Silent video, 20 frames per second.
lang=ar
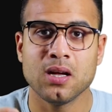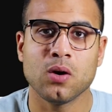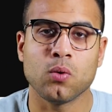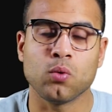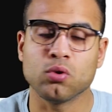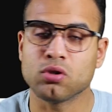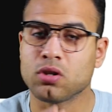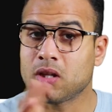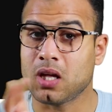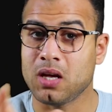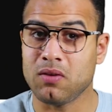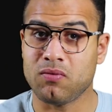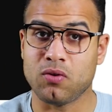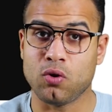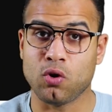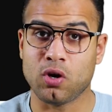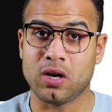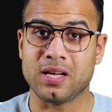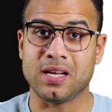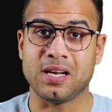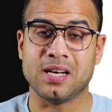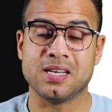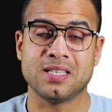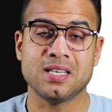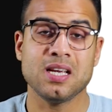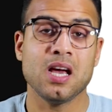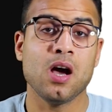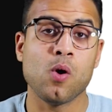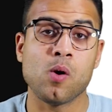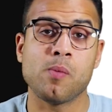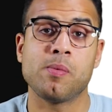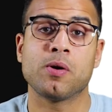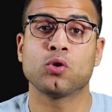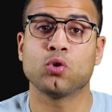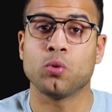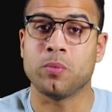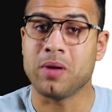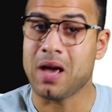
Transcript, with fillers: وانت ضعيف في اللغه الانجليزيه هو برضه